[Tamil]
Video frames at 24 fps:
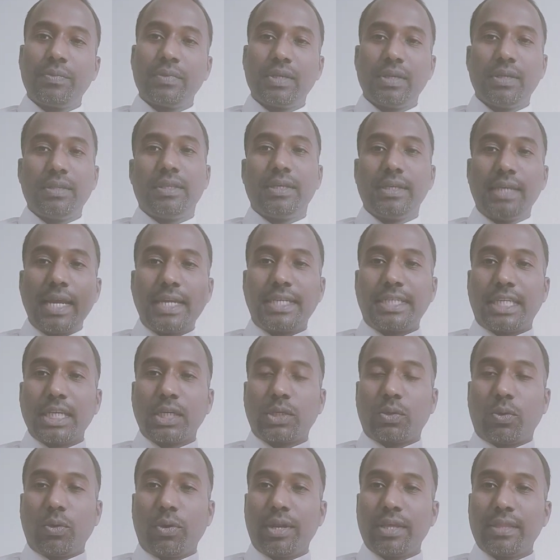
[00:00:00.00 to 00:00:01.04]
இது எட்டு
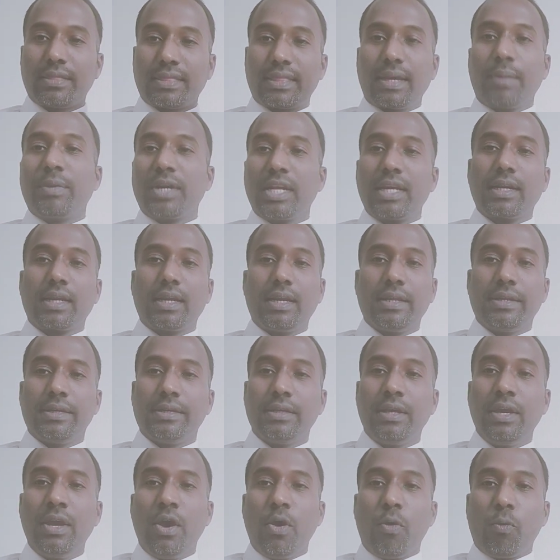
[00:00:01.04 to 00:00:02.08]
கோடி தமிழர்களின்
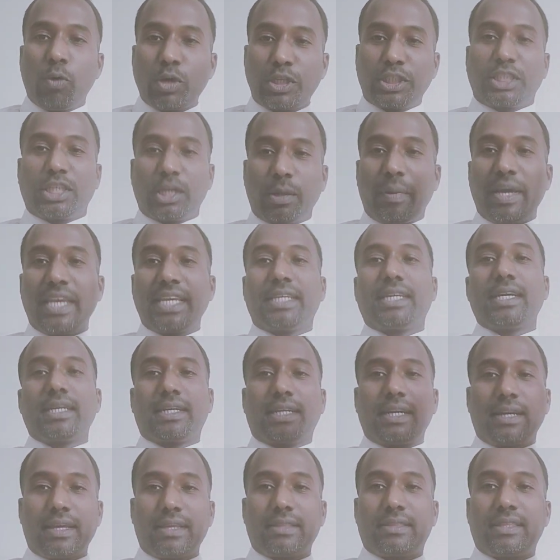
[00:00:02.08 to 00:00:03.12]
ஒற்றுமைக்கு
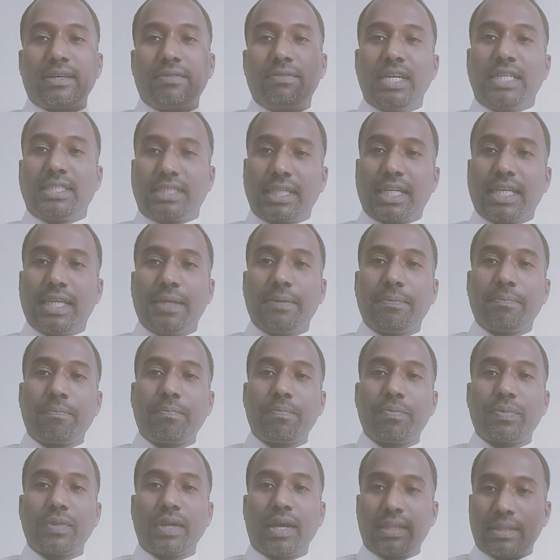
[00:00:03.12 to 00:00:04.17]
கிடைத்த வெற்றி
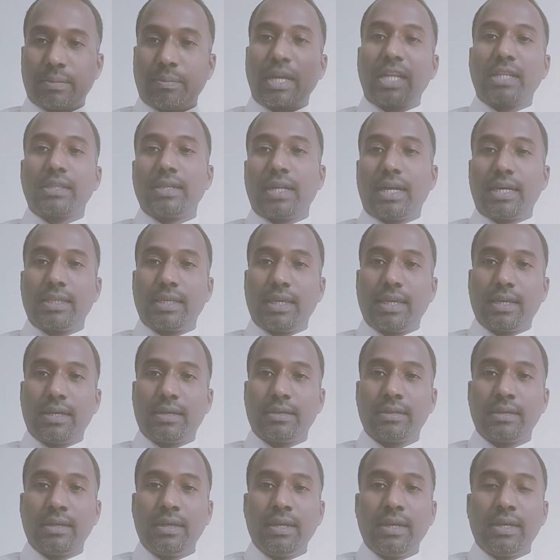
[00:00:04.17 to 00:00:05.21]
அதை மறந்துடாதீங்க
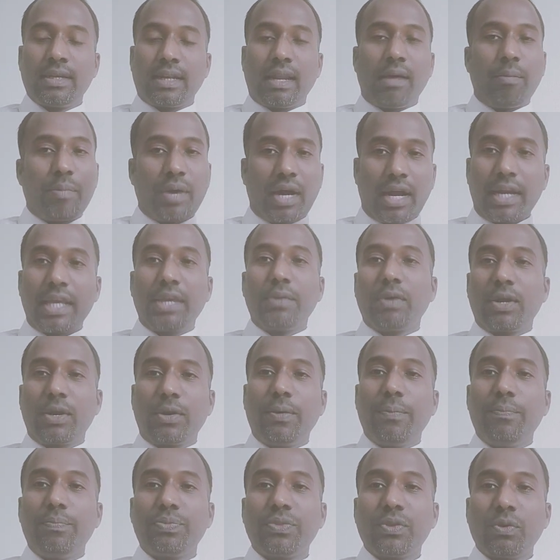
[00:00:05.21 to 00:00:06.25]
நம்ம
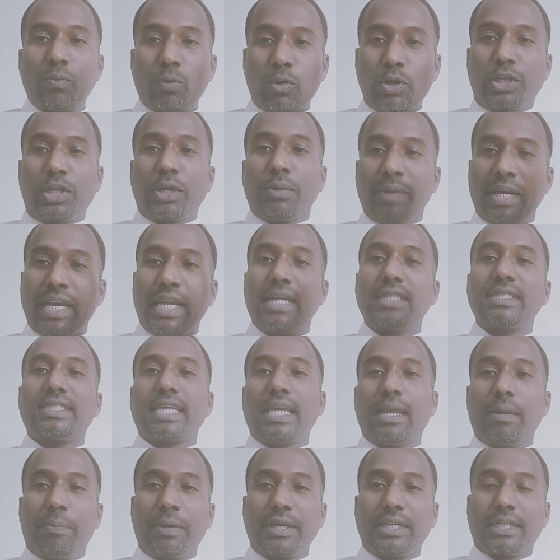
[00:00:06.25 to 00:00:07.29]
அனைவரும் ஒற்றுமையாக
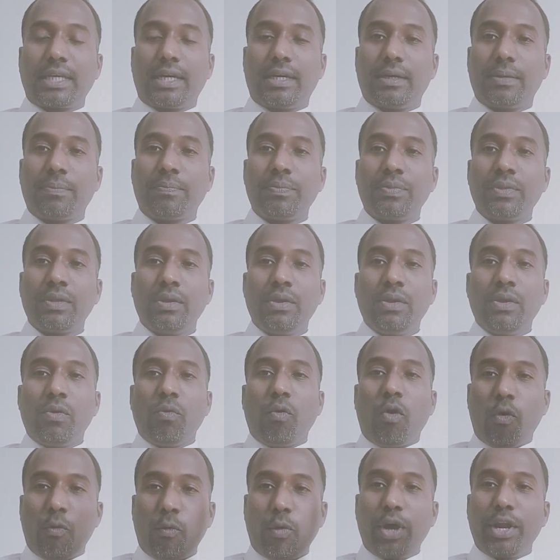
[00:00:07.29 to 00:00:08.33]
செயல்பட்டால்
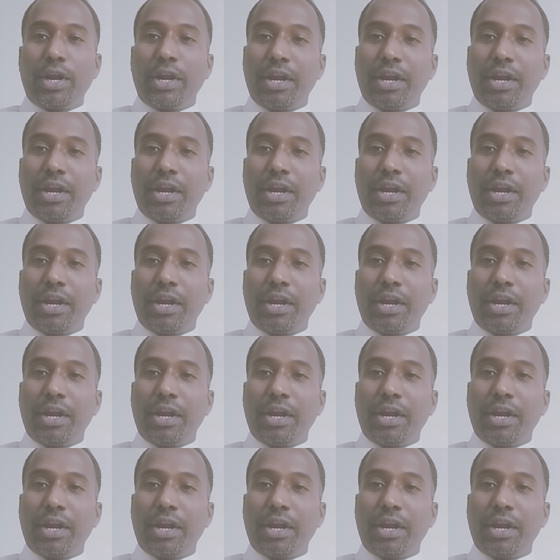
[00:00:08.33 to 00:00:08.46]
ஒவ்வொரு